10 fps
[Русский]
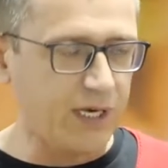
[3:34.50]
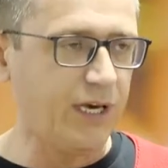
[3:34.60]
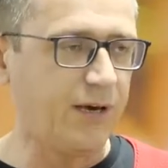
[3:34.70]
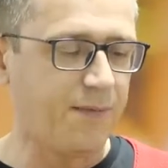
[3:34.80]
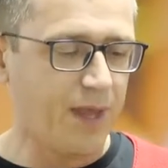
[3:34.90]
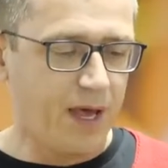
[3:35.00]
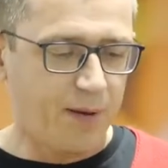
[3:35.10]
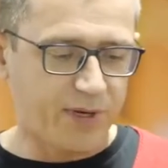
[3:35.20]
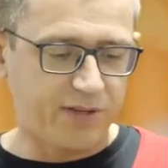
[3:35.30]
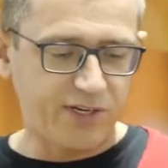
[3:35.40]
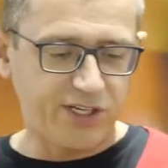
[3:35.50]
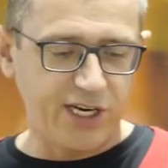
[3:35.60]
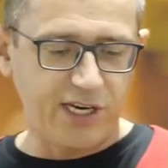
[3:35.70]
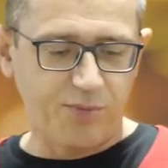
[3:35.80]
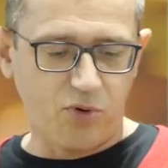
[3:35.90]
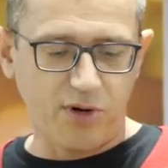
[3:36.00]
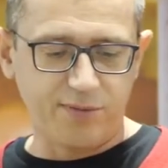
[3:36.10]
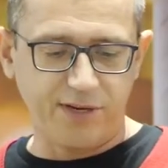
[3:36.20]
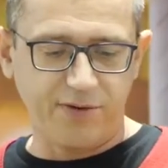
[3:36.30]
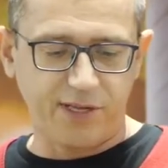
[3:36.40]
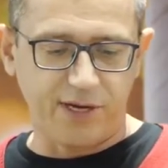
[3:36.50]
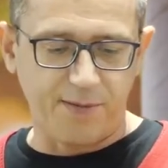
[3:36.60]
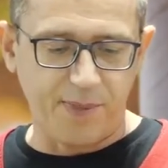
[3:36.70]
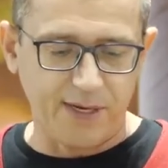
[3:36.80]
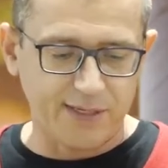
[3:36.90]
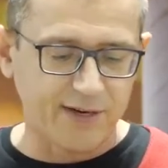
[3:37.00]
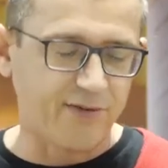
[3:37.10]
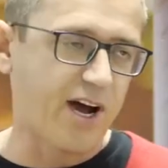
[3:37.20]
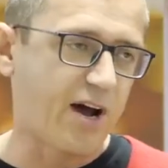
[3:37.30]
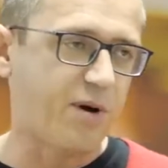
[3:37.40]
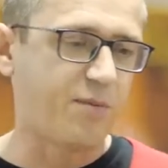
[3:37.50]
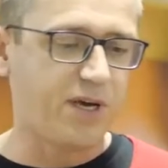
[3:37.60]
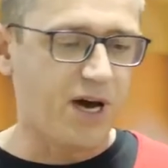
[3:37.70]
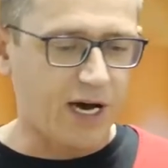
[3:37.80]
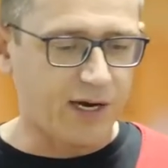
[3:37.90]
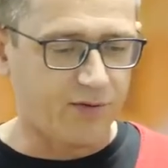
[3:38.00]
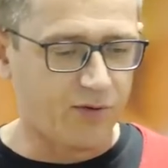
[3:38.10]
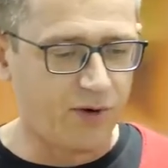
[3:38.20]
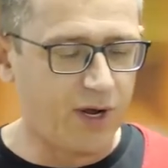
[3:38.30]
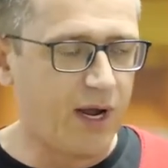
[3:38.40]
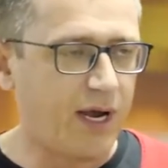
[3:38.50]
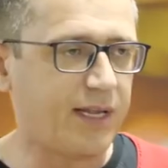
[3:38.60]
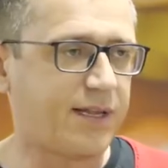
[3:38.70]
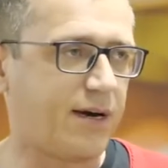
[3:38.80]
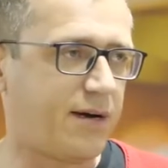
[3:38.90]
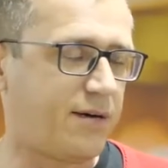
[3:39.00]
И подтверждение Богом завета с Авраамом и Иакову – это